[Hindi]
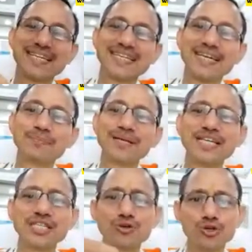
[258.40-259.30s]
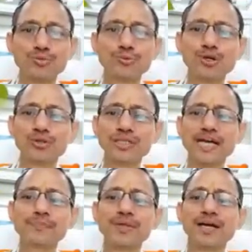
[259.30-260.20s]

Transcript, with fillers: पत्ते हैं देखिए बड़ी अच्छी खुशबू भी होती है